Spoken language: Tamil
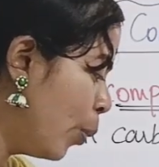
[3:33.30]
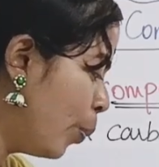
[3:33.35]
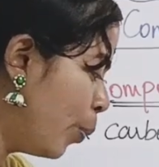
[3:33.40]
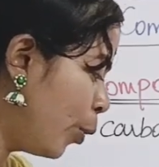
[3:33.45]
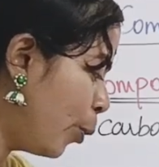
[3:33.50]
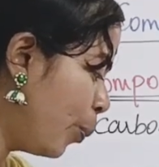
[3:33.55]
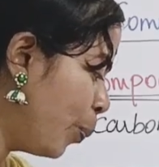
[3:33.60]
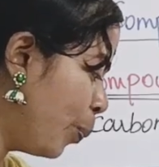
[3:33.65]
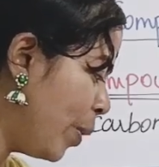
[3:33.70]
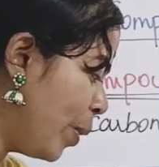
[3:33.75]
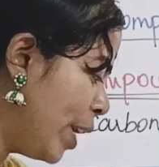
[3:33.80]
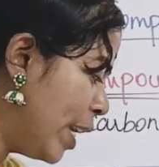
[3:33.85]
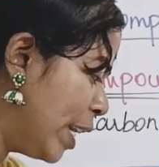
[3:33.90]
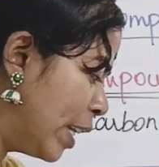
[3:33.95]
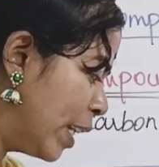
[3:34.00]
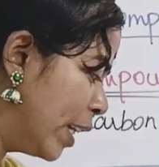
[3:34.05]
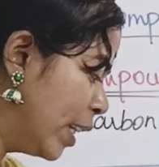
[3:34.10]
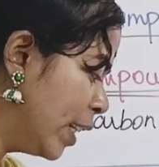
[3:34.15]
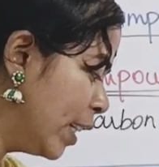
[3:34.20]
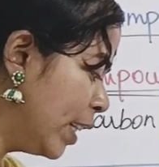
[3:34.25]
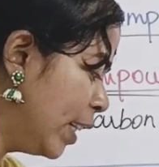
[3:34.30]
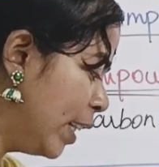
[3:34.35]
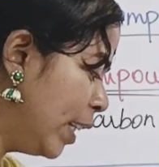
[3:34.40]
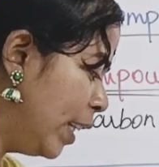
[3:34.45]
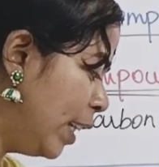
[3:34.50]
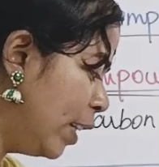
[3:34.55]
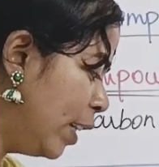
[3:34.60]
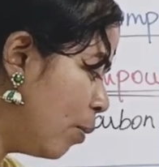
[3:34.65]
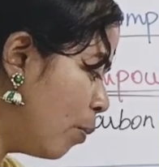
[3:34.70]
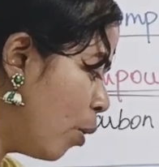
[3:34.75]
ப்ரொப்பீன்
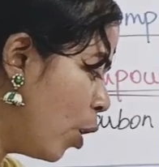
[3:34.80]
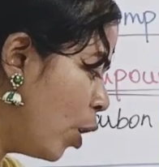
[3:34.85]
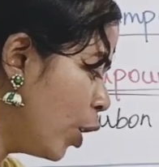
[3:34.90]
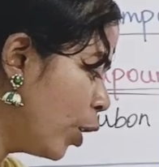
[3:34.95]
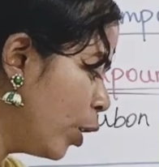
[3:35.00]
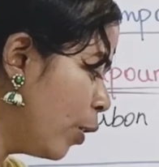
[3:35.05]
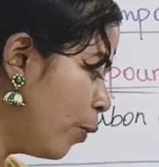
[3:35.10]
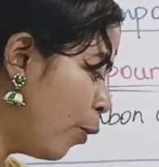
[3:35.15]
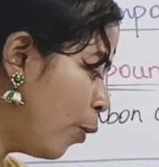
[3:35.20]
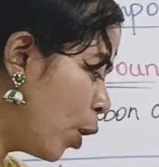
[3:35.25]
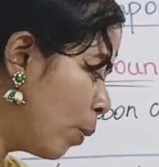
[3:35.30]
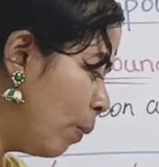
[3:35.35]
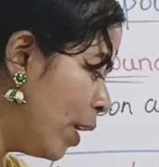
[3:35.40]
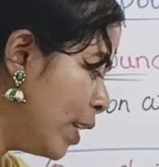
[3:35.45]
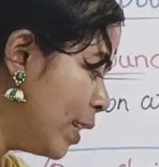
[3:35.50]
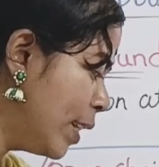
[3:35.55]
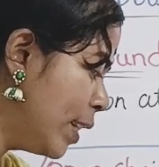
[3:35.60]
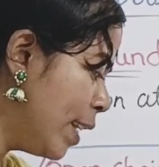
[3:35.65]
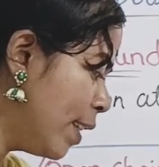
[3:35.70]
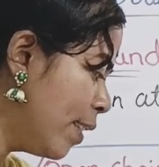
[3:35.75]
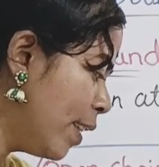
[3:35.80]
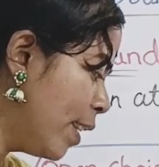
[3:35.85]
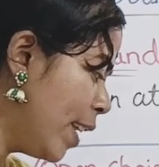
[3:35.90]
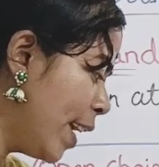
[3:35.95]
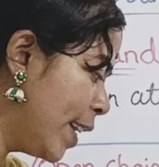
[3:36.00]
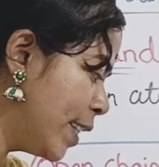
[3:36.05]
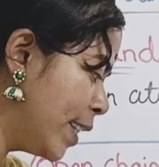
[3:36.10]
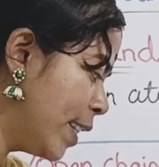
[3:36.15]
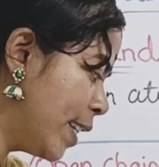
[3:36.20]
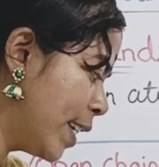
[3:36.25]
இதுக்கு மாலிகுலர் ஃபார்முலா சி த்ரீ
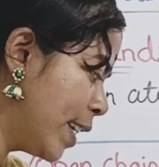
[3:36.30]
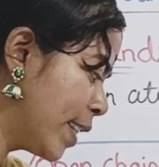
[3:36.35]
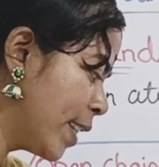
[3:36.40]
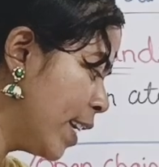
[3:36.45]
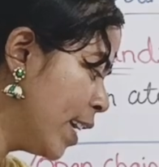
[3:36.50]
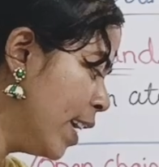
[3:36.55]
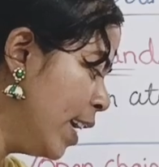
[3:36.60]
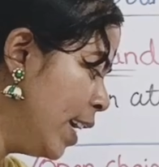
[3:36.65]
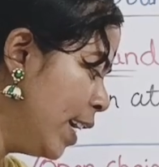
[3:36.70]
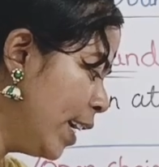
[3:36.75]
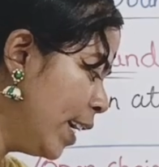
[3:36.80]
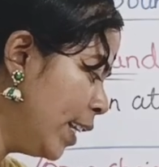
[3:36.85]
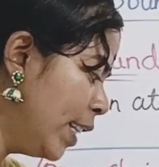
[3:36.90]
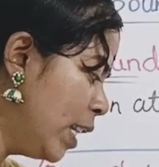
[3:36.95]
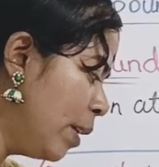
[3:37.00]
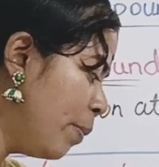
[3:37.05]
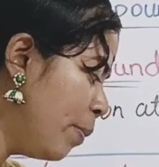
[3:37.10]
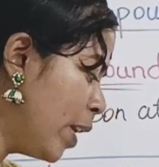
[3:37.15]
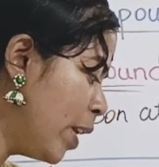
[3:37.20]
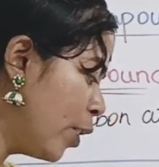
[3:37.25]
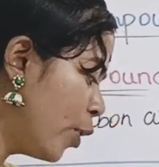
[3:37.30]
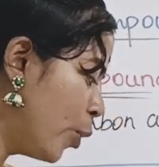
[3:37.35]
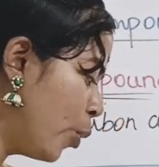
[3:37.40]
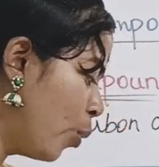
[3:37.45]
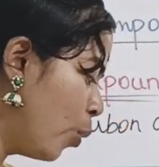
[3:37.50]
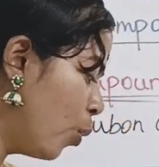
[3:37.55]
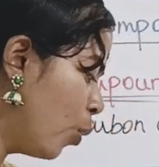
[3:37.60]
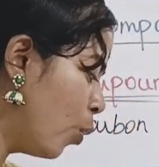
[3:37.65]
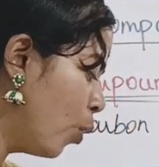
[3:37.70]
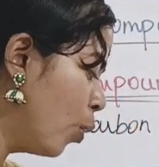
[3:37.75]
ஹெச் சிக்ஸ் இது எப்படி
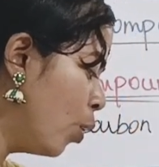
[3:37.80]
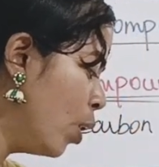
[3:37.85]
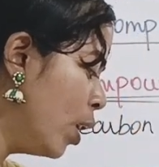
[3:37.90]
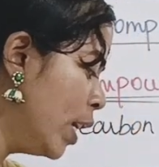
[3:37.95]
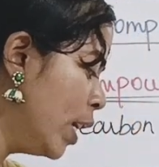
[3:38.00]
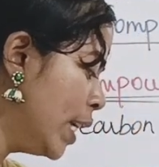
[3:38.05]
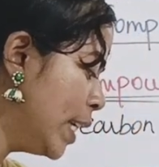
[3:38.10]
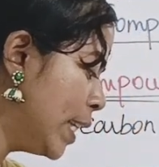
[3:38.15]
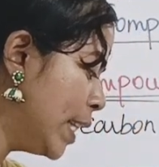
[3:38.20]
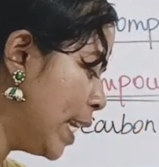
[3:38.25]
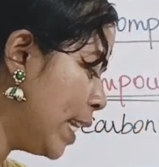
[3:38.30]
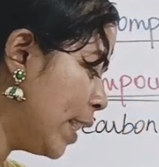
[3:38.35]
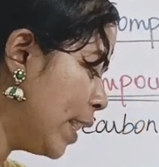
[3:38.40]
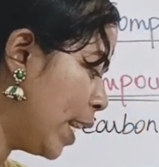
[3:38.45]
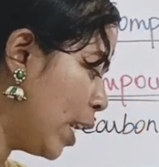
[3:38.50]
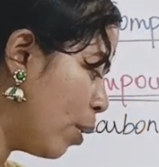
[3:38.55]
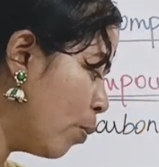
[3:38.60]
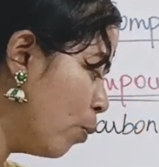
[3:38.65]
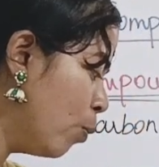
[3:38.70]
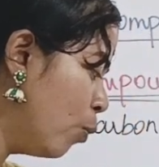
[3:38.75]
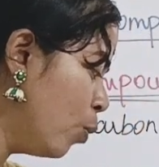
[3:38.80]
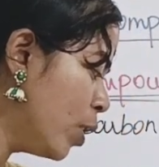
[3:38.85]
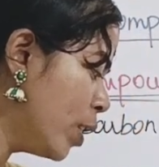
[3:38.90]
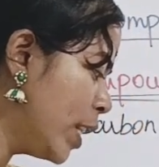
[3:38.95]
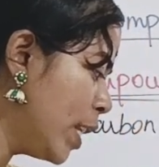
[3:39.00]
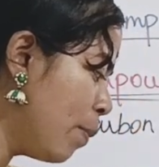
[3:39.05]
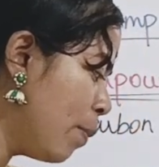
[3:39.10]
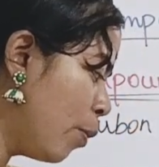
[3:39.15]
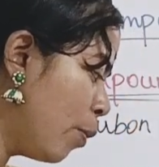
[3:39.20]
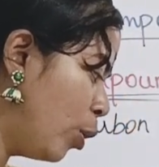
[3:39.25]
எழுதுகிறோம் சி த்ரீ மூணு
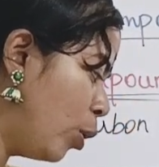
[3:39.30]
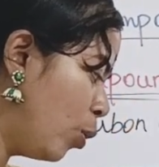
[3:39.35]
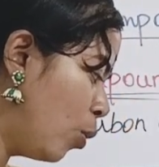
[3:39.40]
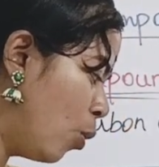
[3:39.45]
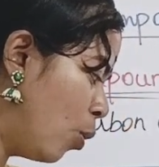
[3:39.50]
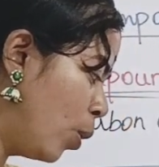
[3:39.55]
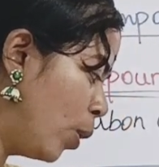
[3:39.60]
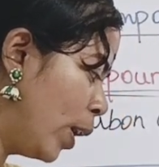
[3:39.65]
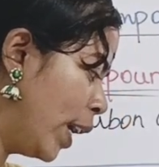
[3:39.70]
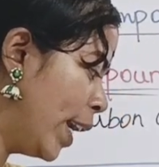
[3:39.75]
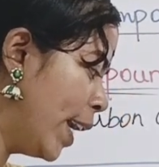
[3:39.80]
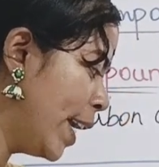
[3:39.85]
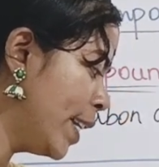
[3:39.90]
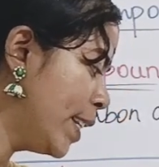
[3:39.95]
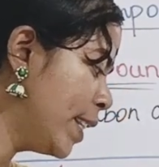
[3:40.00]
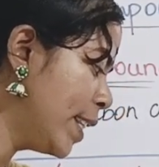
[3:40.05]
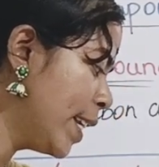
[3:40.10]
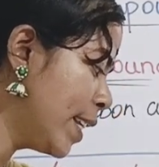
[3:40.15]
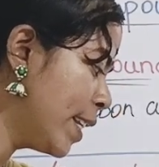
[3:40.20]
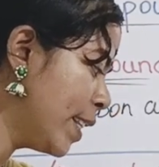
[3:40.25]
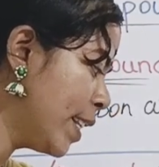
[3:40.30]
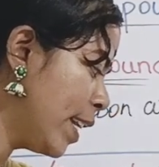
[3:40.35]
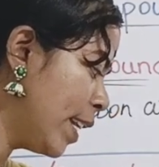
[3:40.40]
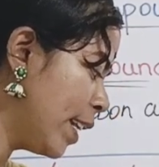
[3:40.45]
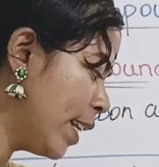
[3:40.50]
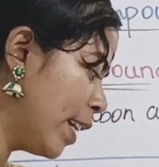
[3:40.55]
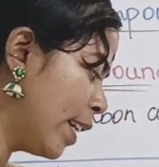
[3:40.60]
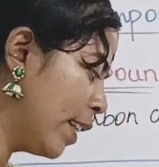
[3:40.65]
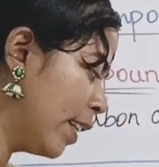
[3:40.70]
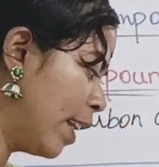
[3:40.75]
சி போட்டுக்கோங்க ஹெச் சிக்ஸ்
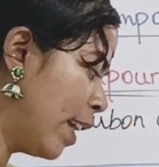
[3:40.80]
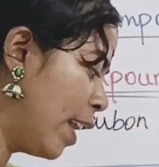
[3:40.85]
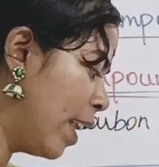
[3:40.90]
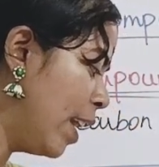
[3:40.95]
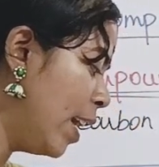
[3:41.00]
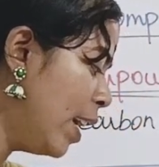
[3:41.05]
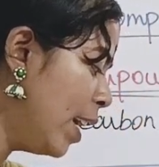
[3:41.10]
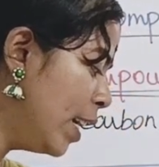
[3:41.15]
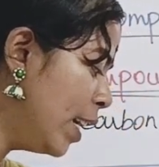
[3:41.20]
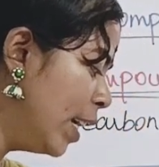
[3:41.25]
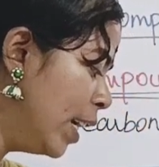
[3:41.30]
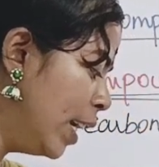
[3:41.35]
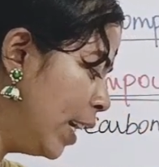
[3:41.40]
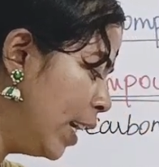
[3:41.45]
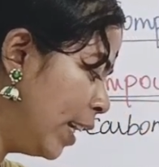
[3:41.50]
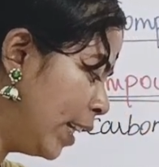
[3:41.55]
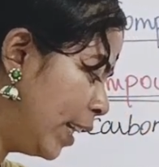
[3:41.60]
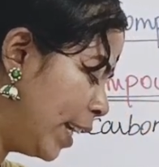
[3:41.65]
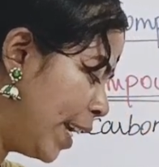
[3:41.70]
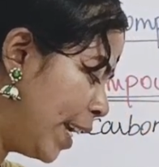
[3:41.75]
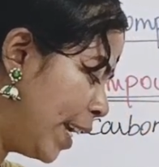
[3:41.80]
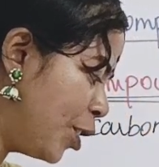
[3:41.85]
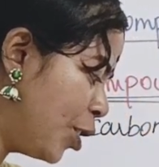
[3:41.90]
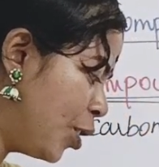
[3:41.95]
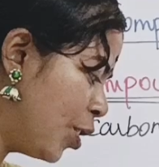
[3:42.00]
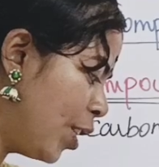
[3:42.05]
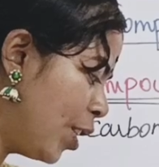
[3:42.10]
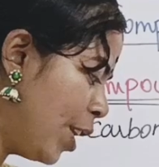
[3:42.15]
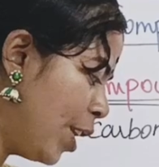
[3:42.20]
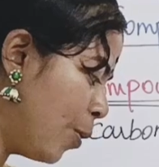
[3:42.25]
இருக்கிறதுனால இங்கே ஹெச்
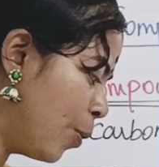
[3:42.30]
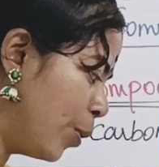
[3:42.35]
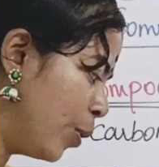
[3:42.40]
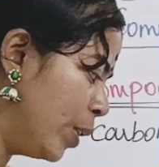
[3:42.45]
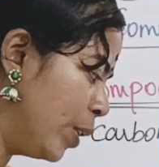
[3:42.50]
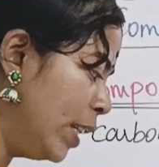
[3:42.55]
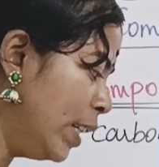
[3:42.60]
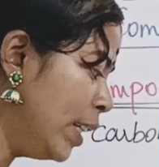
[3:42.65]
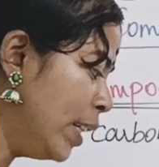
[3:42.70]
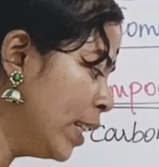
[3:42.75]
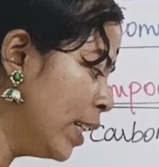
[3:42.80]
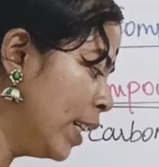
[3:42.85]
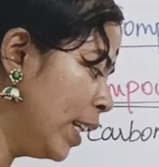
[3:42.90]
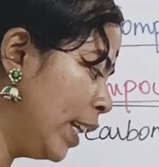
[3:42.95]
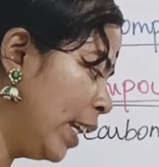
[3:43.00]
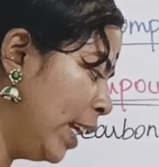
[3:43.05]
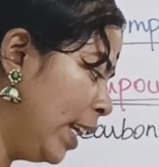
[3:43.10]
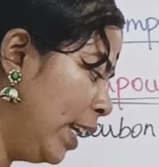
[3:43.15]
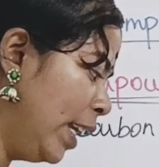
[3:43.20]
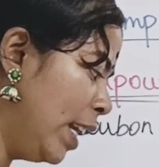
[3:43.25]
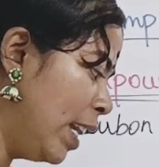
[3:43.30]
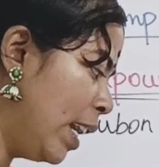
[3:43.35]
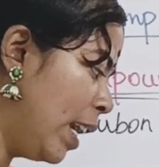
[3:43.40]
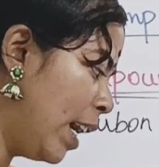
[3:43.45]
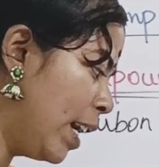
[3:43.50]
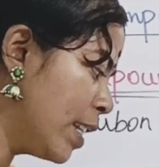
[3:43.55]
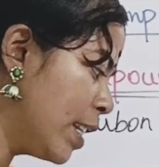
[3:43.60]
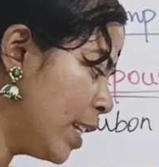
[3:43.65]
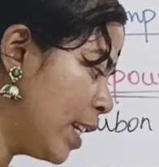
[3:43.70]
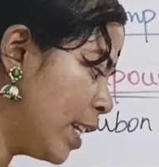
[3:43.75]
த்ரீ ஒன்று இங்கே
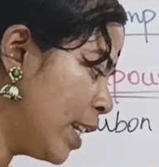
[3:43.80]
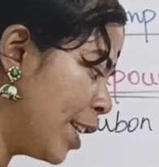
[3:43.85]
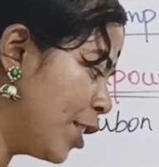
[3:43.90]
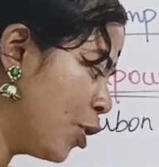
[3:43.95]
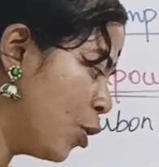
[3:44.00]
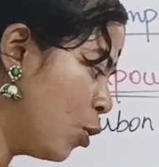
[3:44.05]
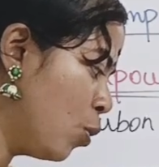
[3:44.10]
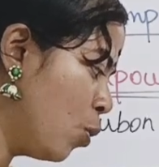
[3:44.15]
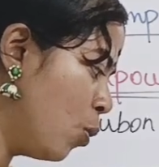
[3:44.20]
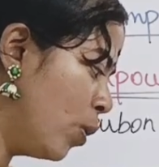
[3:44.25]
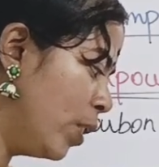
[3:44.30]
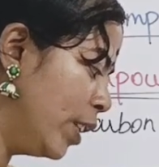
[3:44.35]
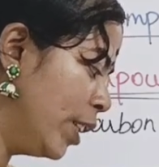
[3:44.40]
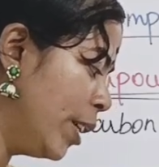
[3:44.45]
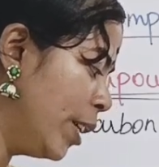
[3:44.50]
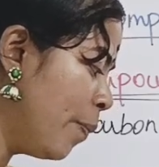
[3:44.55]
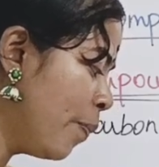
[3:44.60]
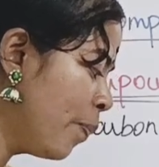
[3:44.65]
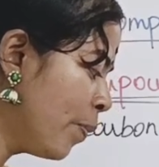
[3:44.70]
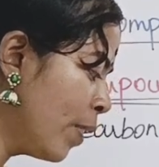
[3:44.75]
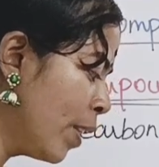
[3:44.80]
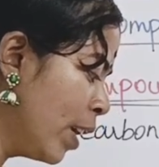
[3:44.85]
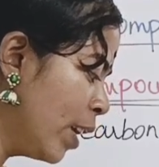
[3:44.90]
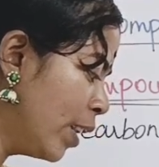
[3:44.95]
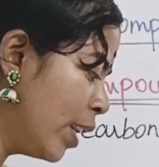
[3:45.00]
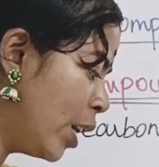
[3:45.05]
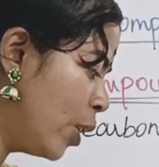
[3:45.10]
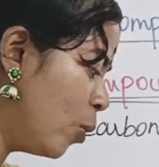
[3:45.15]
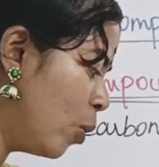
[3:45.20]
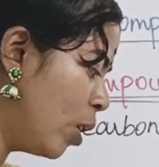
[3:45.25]
லாஸ்ட்டாக ஹெச் டூ ஒன்று
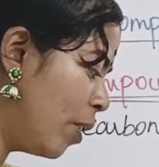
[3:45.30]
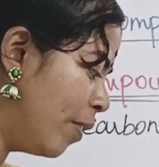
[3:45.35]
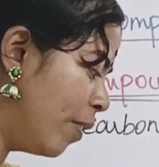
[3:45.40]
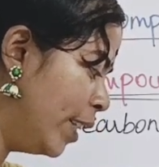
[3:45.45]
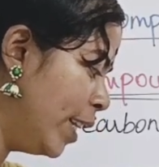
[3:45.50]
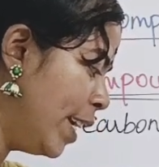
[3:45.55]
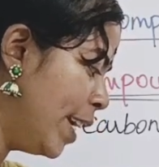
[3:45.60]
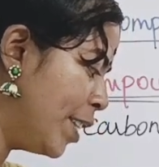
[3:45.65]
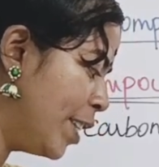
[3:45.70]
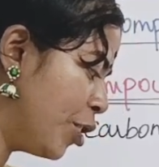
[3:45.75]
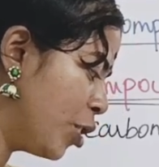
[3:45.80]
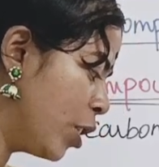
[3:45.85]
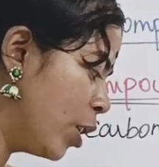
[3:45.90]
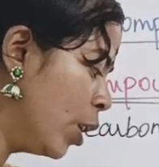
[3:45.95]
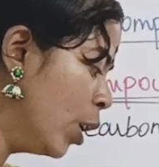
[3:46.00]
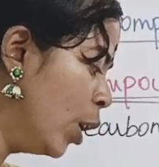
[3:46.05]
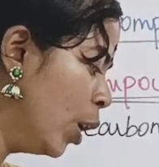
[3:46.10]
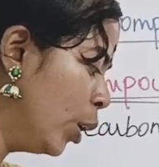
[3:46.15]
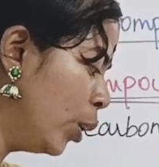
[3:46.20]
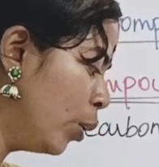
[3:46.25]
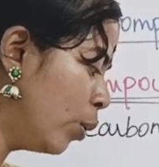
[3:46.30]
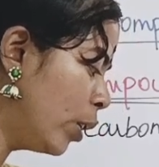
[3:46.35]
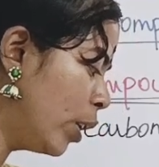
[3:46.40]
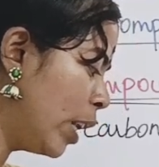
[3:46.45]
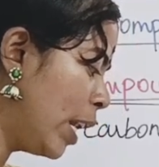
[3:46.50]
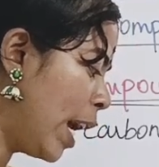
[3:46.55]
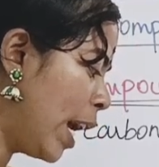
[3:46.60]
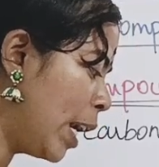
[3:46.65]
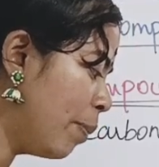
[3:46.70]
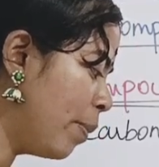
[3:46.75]
நடுவில் வந்து ஹெச்
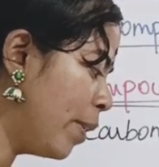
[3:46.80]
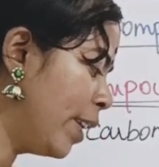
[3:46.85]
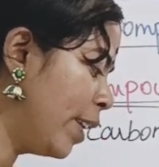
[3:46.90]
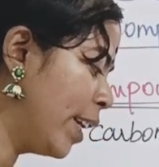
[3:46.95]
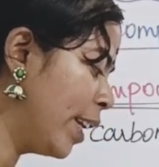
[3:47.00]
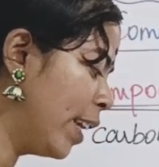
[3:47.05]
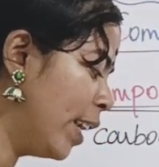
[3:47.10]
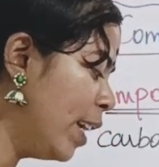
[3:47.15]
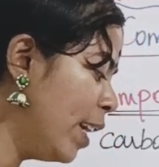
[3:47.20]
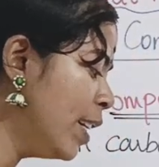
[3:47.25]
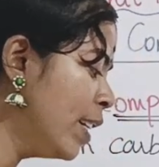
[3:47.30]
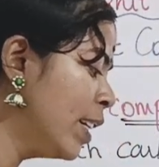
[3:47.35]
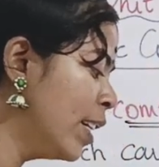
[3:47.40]
டோட்டலாக ஆட் பண்ணிங்கன்னா